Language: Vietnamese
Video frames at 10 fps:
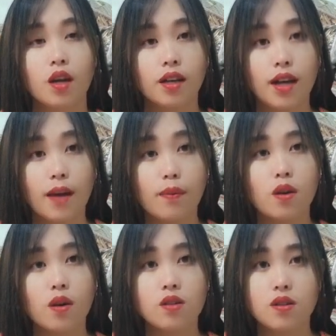cam
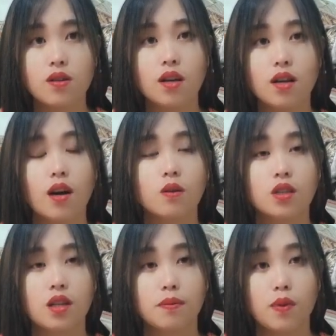mô gió khảo
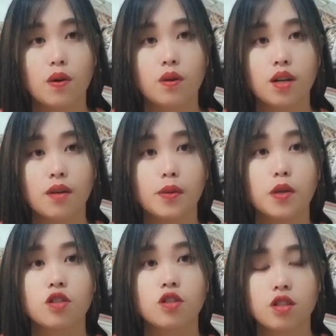chờ mò chờ
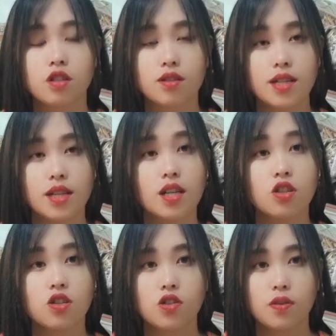mò chú chú xía
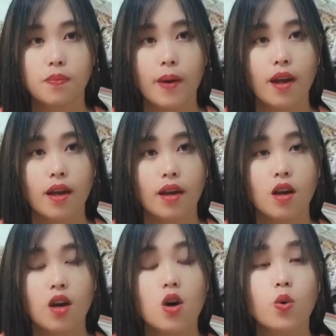chú chú phê
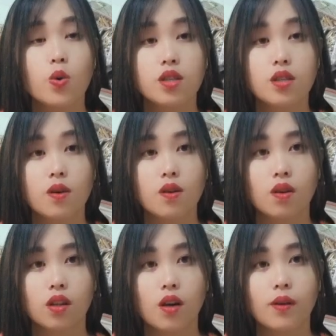ô cháu có
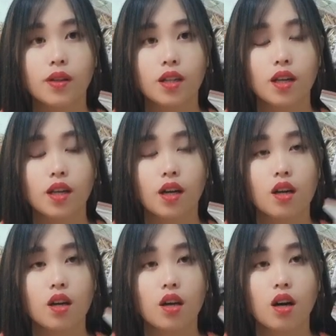nó tao thì ở à,
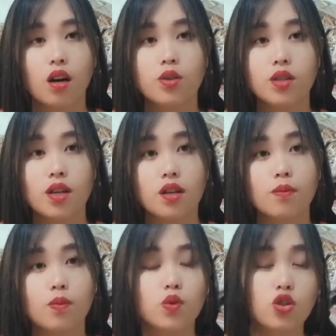à, lúc cha nó
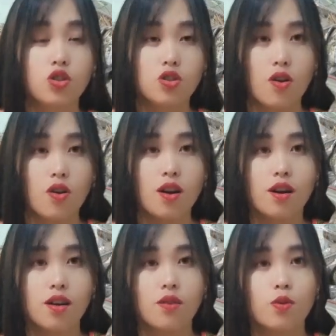mù số số
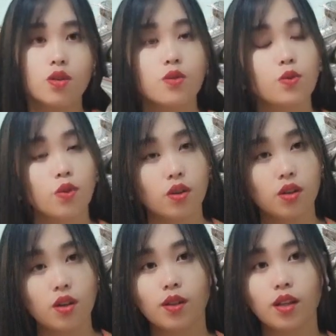là ô cháu dùng nó
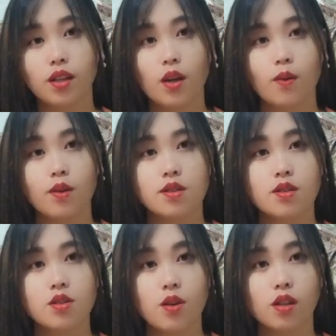tao thì thảo nữ rất
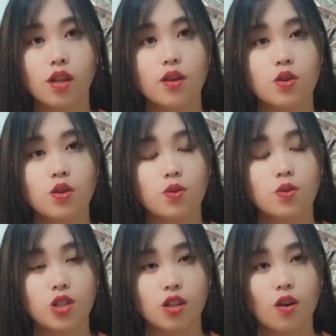chọn đó ô cháu dùng
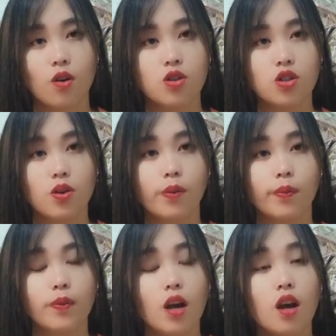chỉ thỏ rông
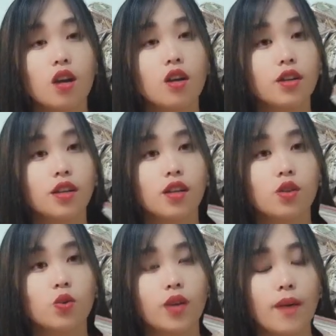rồi giờ thì
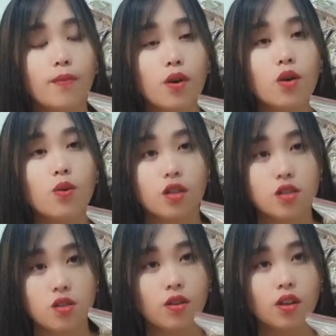tụ cam mô ô
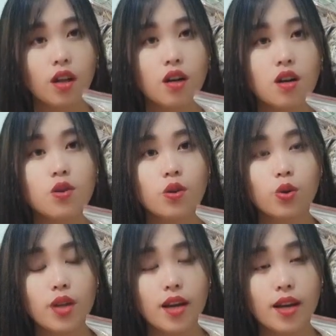chọn đó nữ
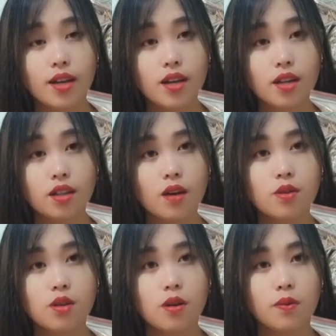tôi dành kỳ tao
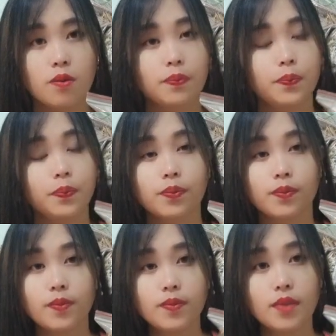trâu
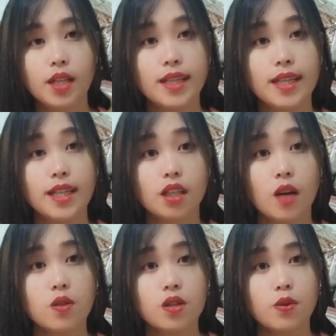kỳ
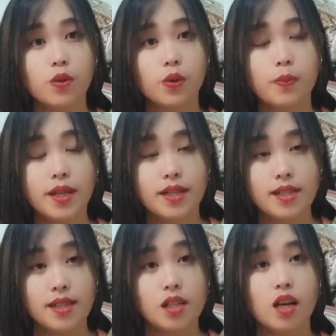tao trâu dù tụ mới
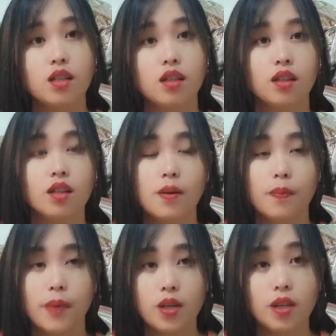chỉ nữa
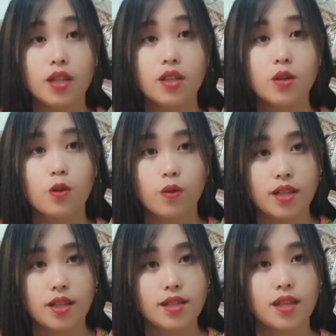bây giờ ít khu
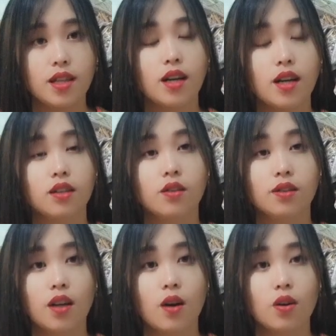nhiệt sĩ là
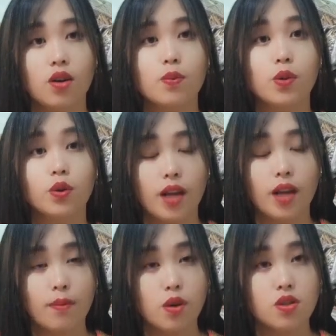do thầu có mua tụ
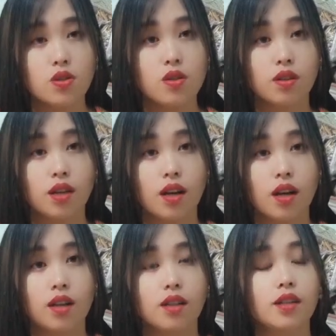cá mó cho đã
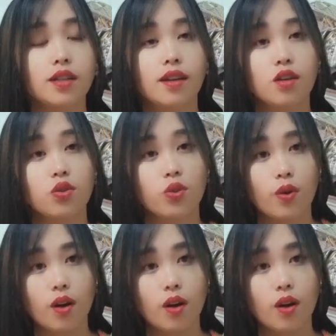là ở nơi trên này dụ